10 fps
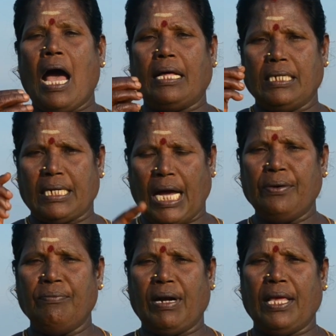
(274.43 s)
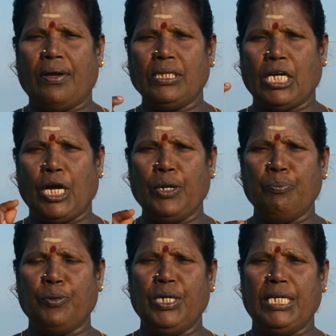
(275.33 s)
அந்த கருமலையம் அந்த
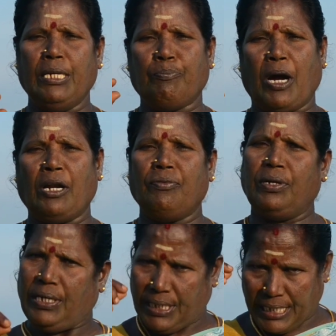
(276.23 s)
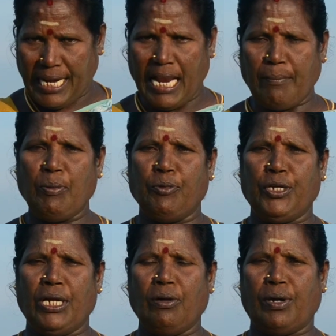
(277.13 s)
கரும்புள்ளி பருவு எல்லாமே
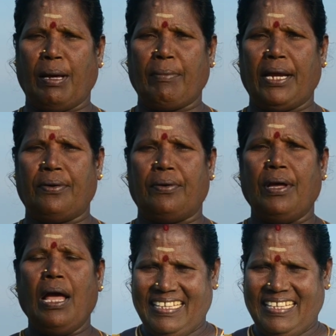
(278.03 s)
முற்றிலும் குணமாயிடும்